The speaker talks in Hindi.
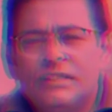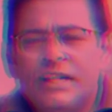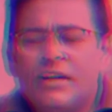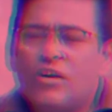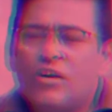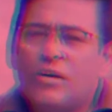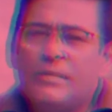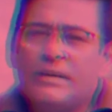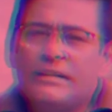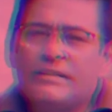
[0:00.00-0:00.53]
कि
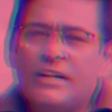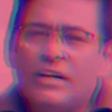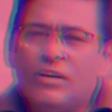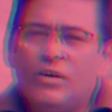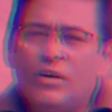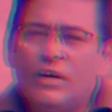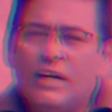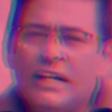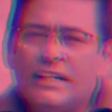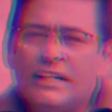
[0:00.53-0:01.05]
गौरव बंसल
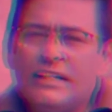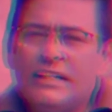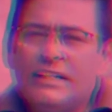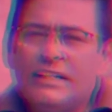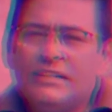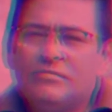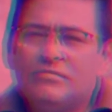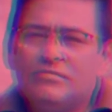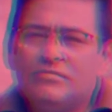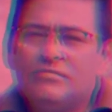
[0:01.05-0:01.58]
को लगा कि
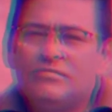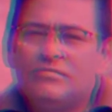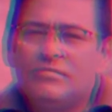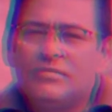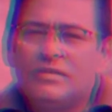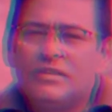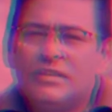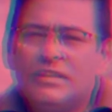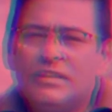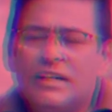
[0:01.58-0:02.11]

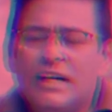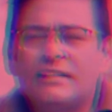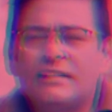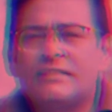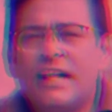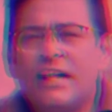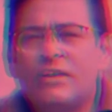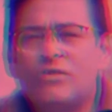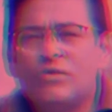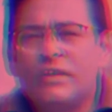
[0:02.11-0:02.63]

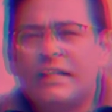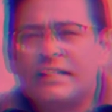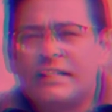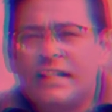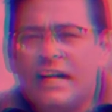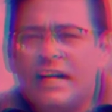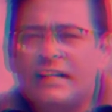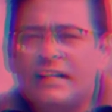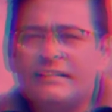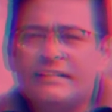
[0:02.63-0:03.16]
कर्जदारों के
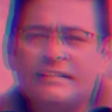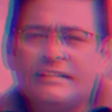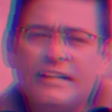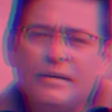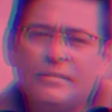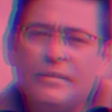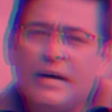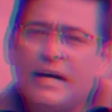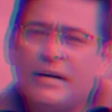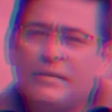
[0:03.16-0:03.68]
तकाजे
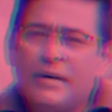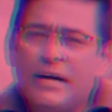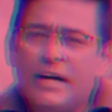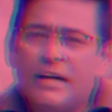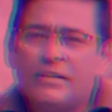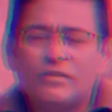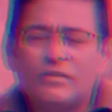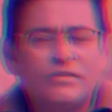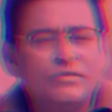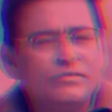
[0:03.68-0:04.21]
से बार
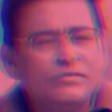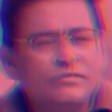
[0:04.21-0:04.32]
बार